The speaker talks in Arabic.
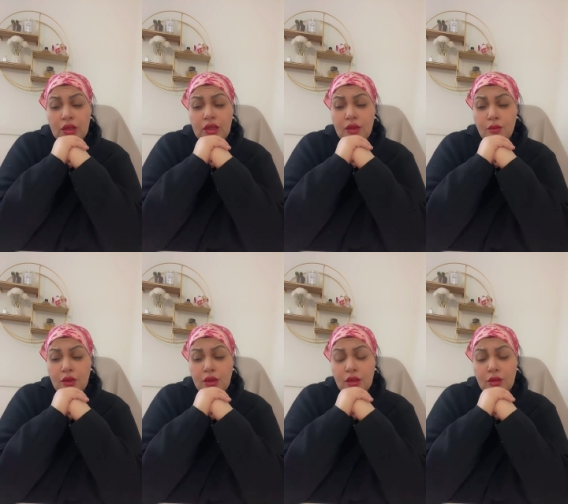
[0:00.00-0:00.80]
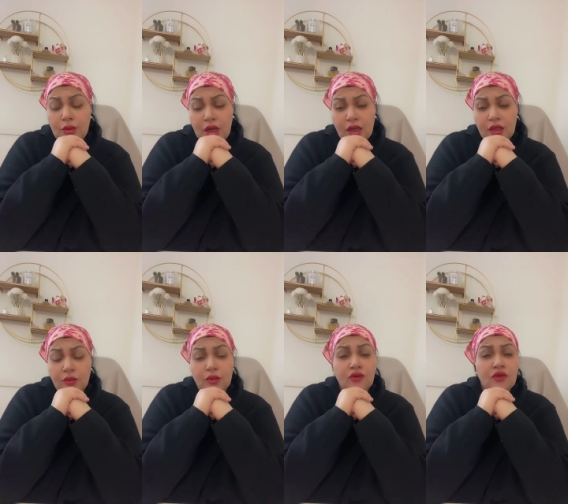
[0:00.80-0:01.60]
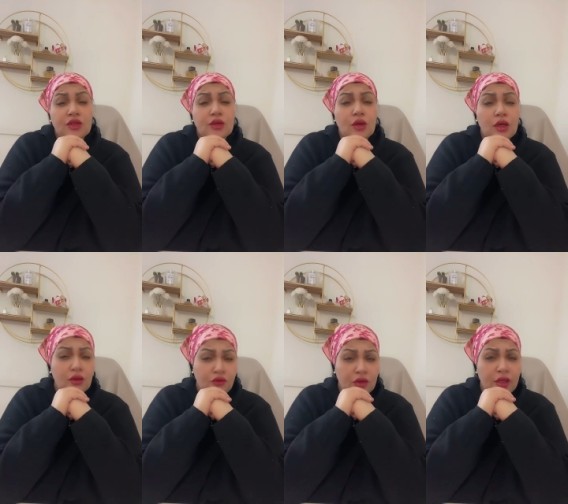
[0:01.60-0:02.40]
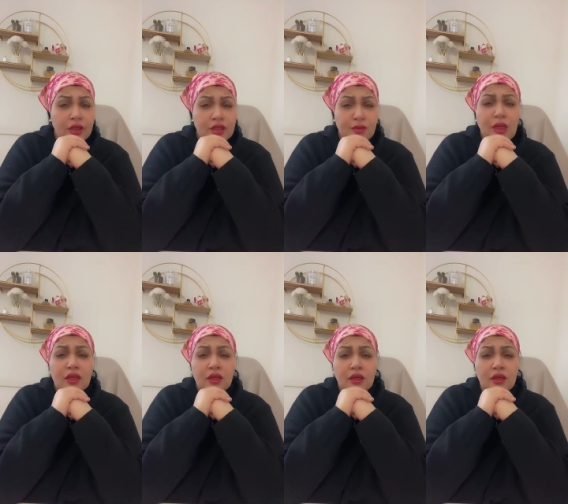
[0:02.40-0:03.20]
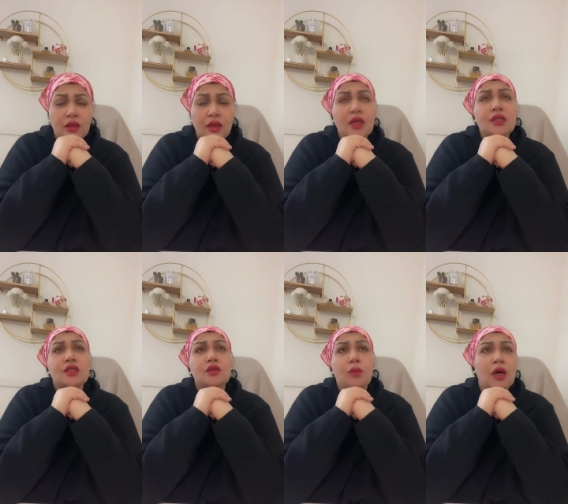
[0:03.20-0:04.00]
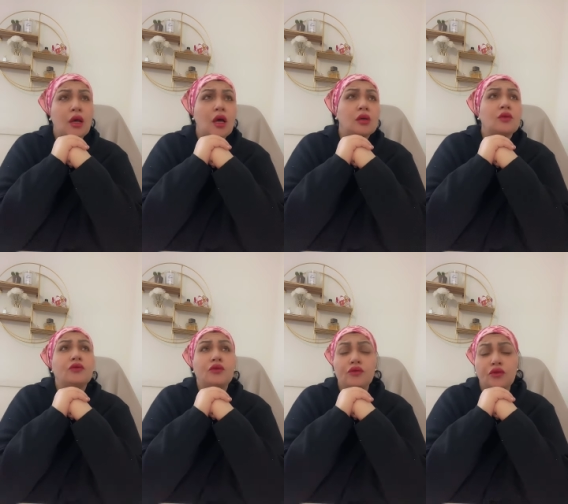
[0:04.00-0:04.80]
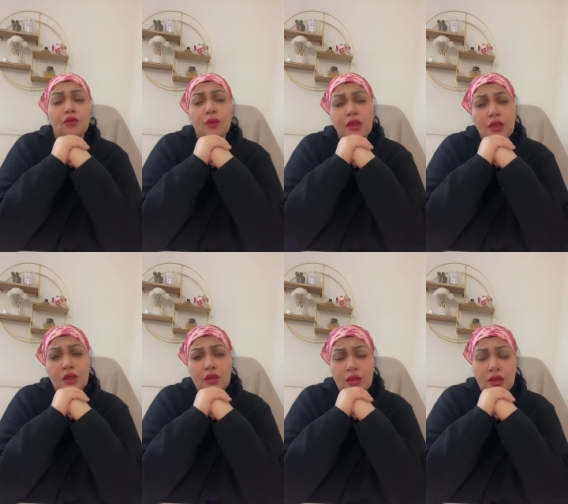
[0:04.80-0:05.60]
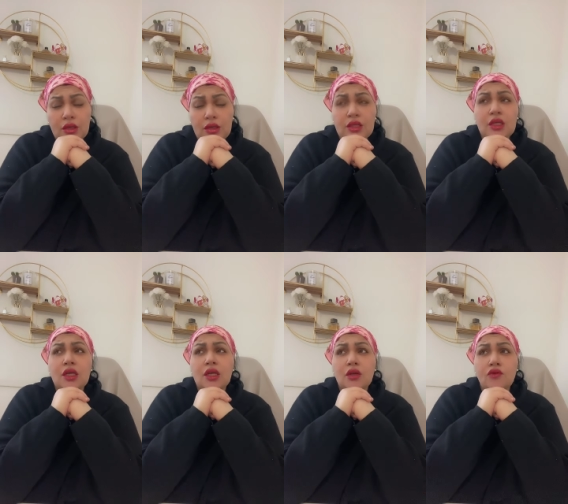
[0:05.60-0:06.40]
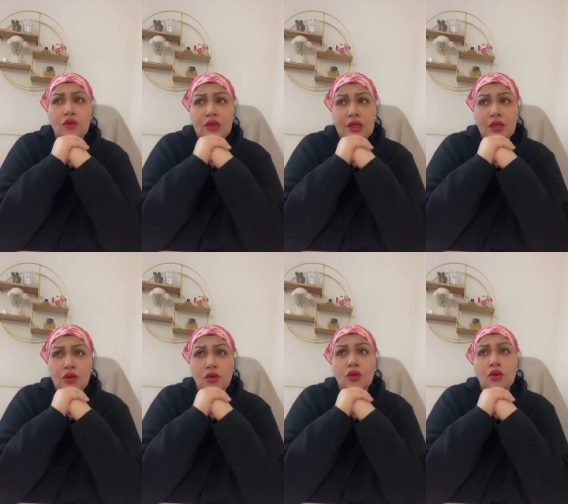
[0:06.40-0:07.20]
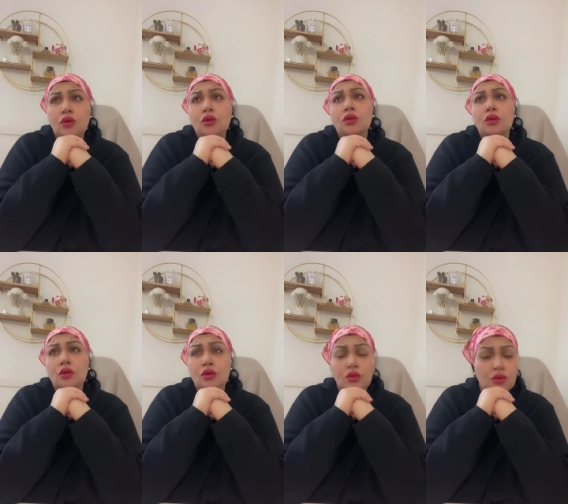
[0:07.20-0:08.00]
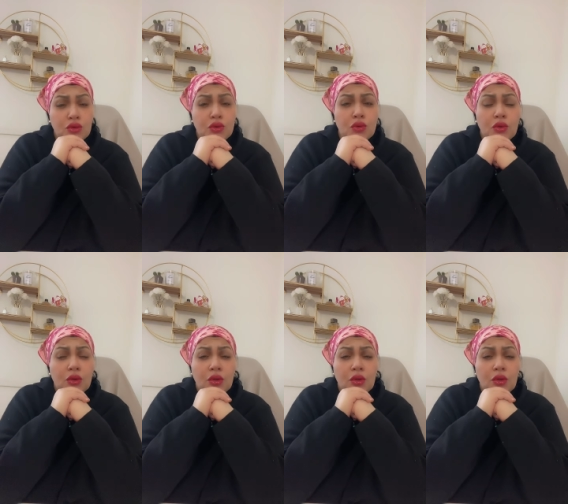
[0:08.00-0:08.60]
قلت لهم المراه قلت لهم تتفاسى انا في الليل سمعت الحس باغار فوق مني سيتي لو فوازان دو دوسو